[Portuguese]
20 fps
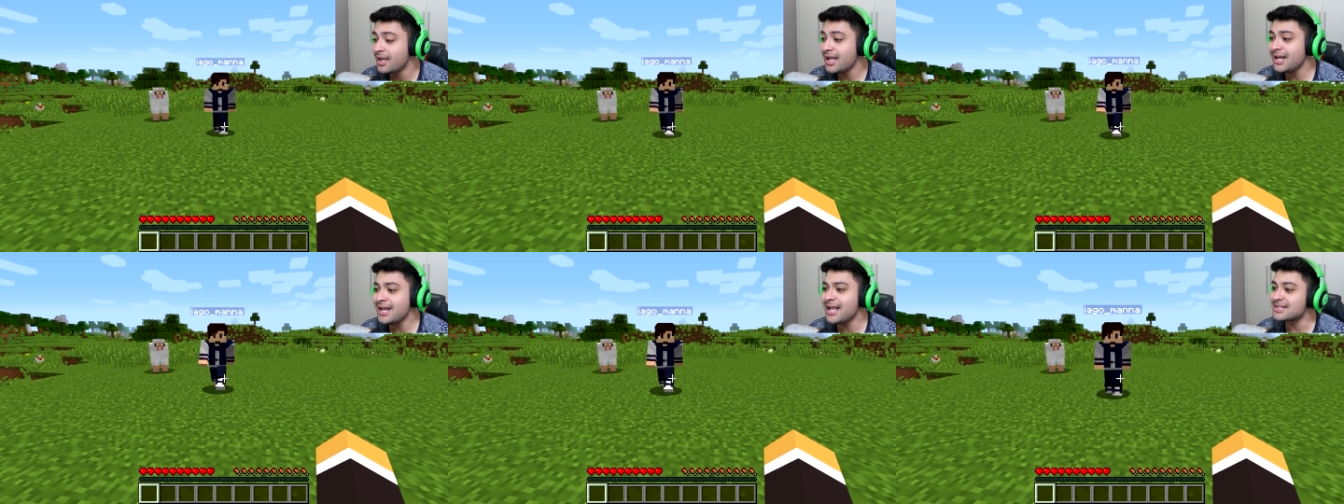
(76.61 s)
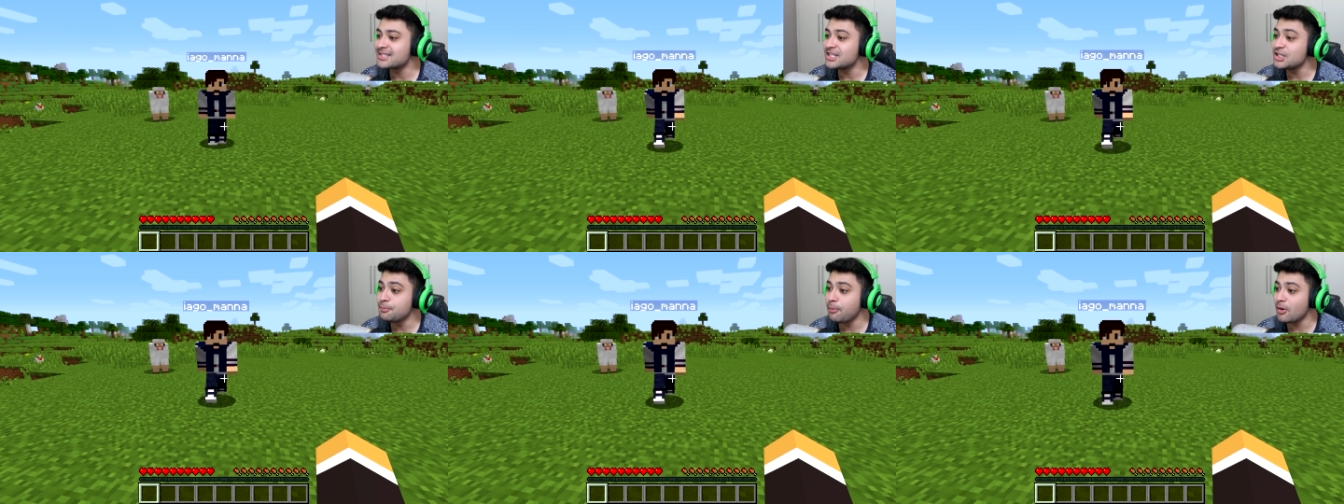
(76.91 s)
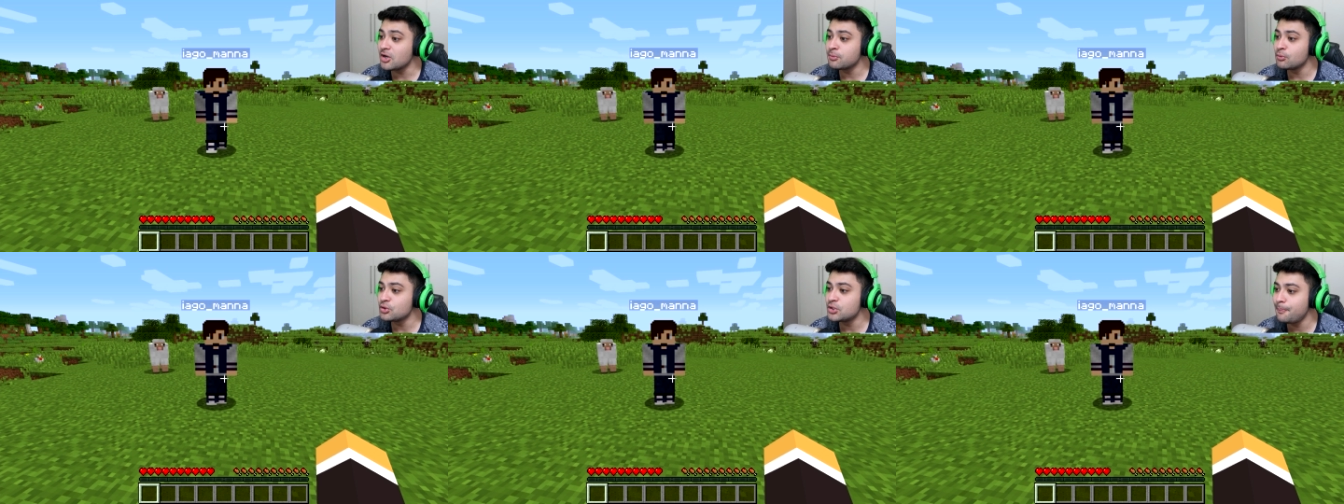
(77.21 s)
Aliás, a gente
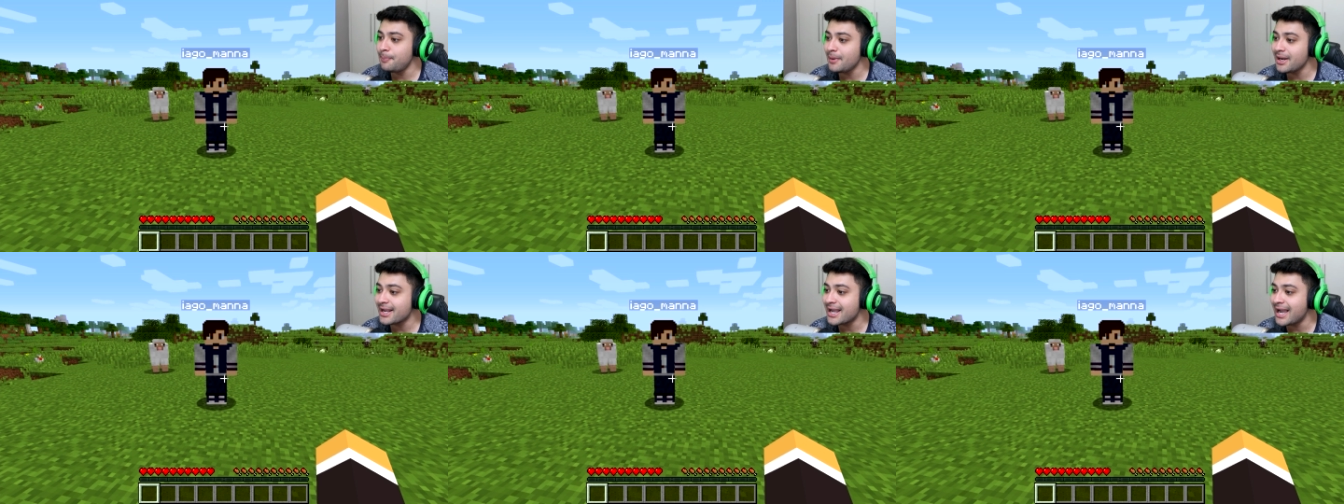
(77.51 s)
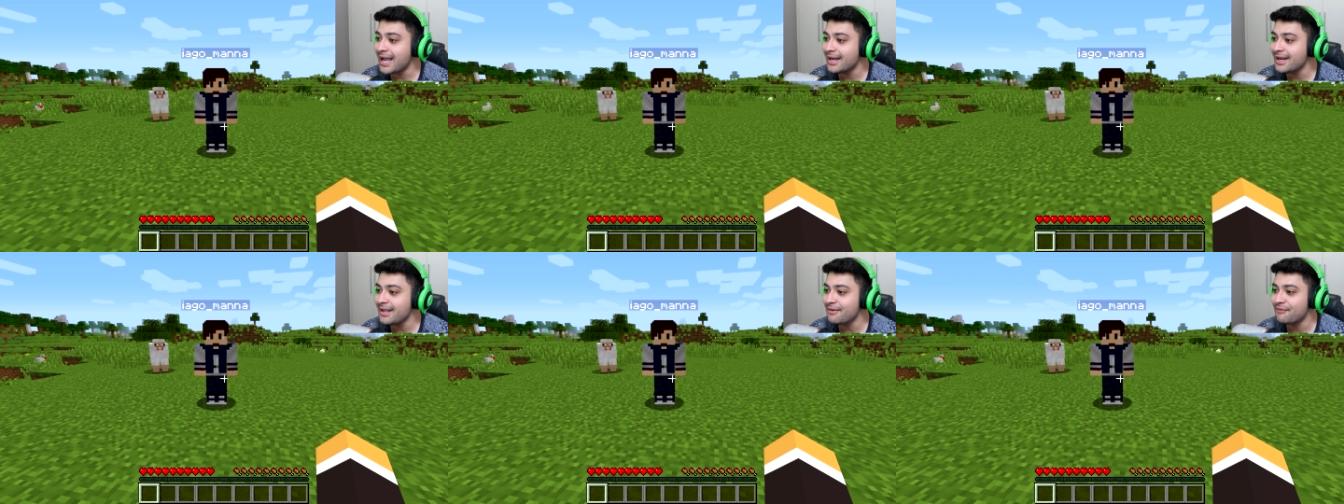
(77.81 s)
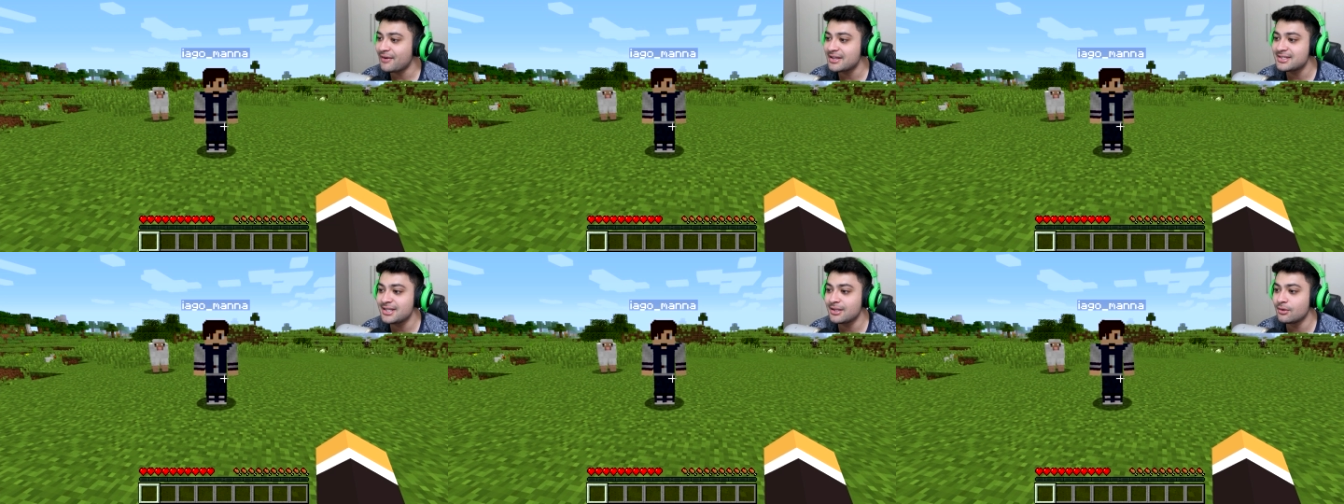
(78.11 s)
pode multiplicar, né?
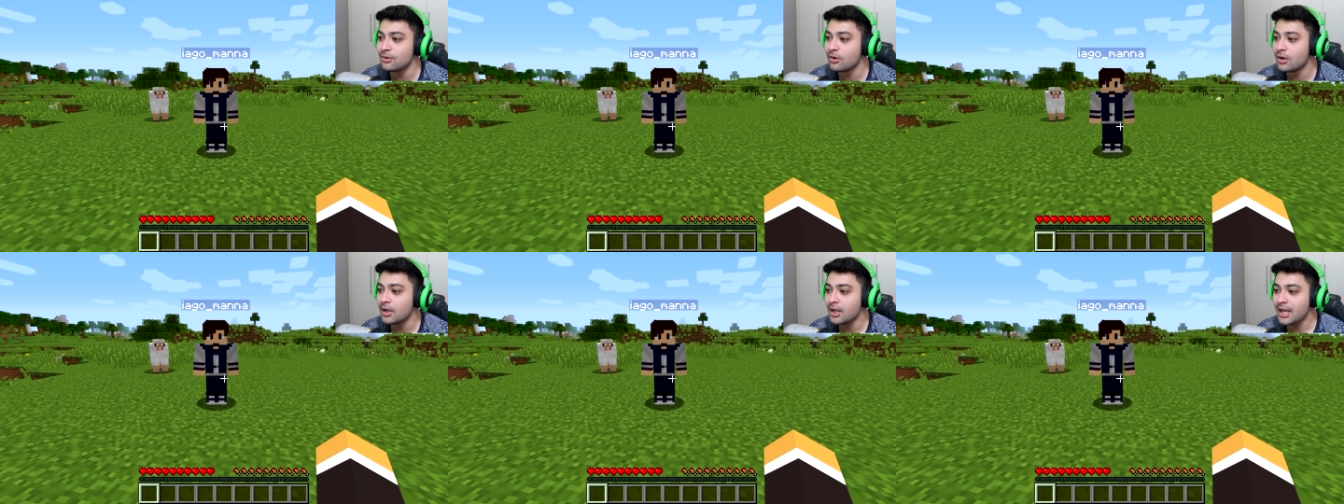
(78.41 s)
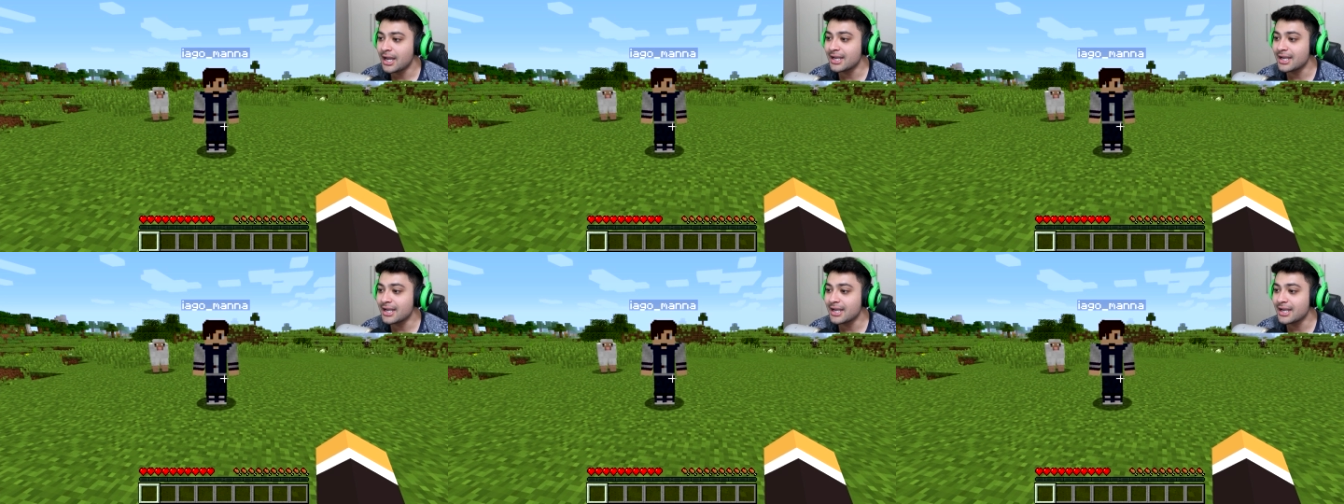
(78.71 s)
Fazendo